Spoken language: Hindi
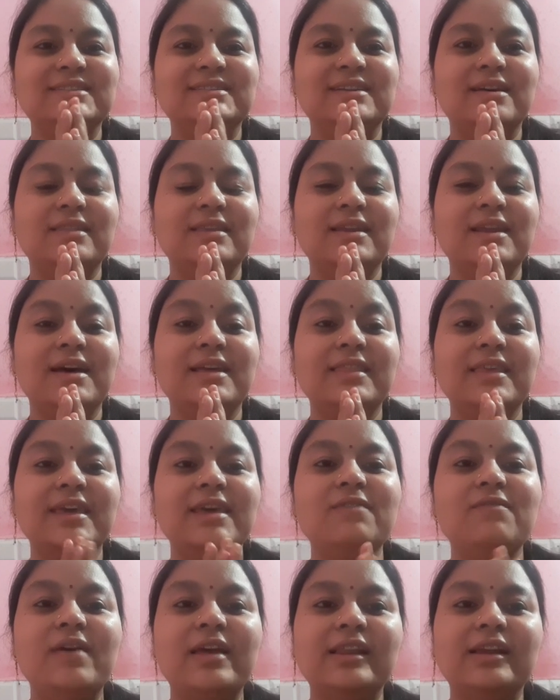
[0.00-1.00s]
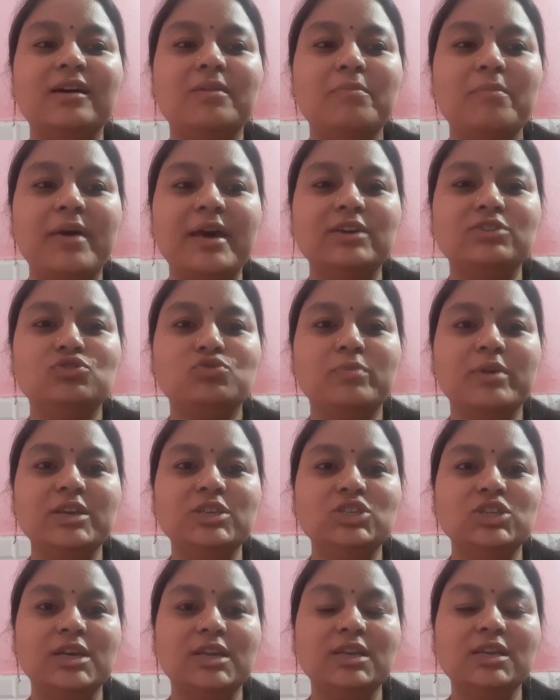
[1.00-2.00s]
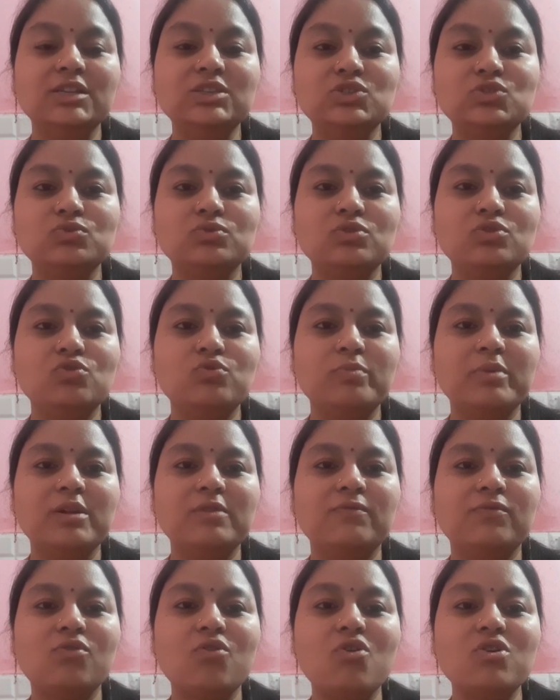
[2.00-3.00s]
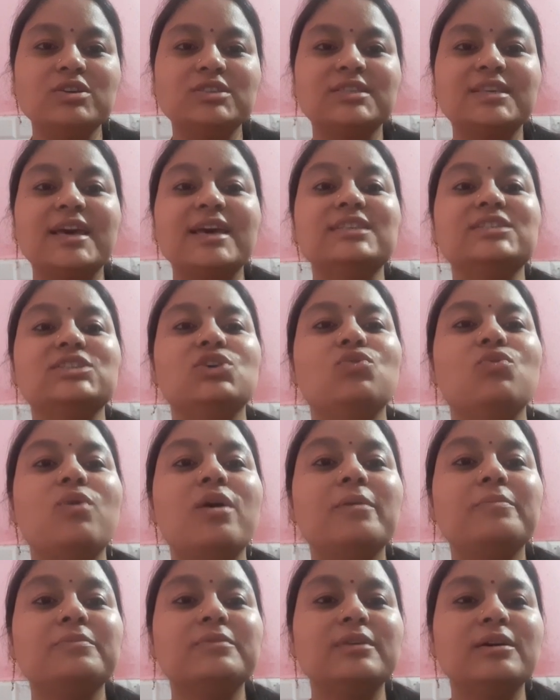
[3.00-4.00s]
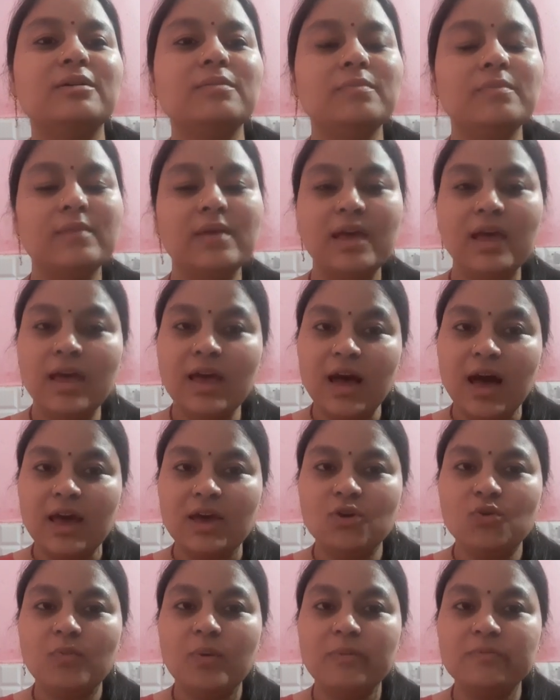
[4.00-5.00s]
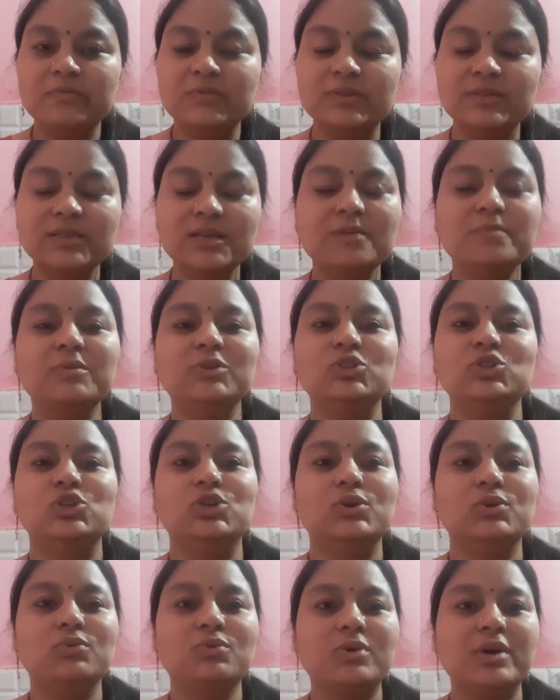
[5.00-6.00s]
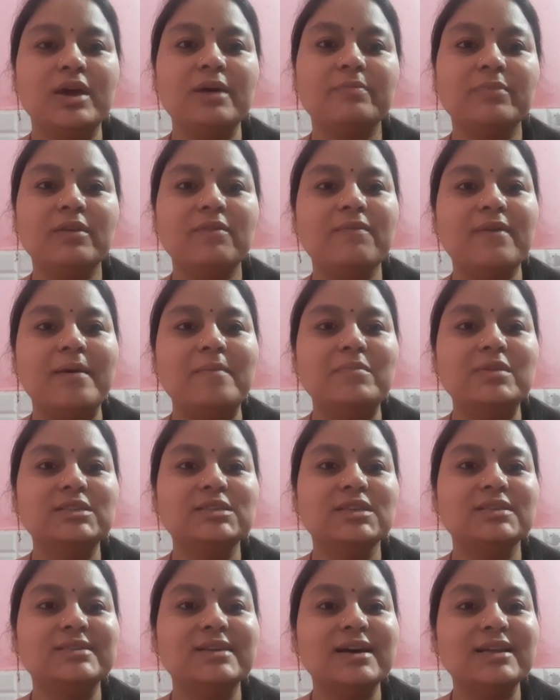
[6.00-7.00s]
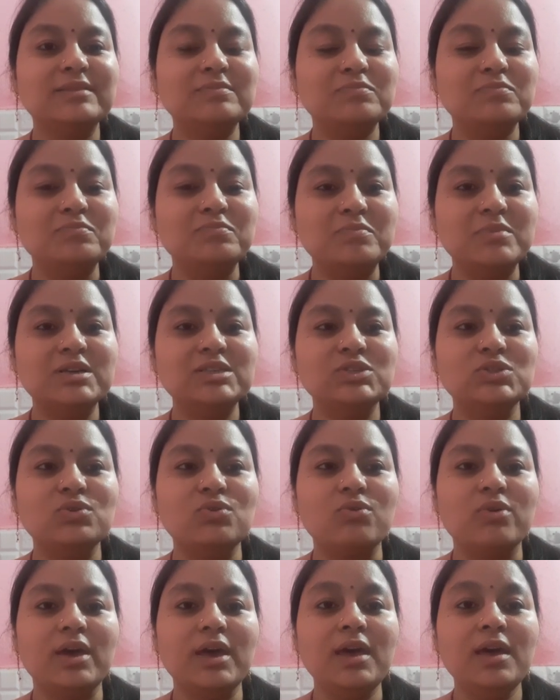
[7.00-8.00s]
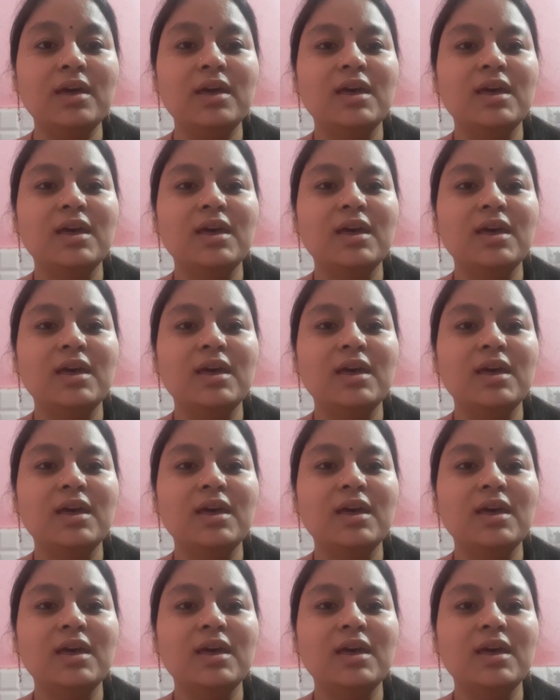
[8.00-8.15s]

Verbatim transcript: राधे राधे वेलकम बैक टू माय चैनल ज्योति कुबेर व्लॉग्स कैसे हो आप सब आई होप आप सब अच्छे होंगे अपने फैमिलीज के साथ मस्त होंगे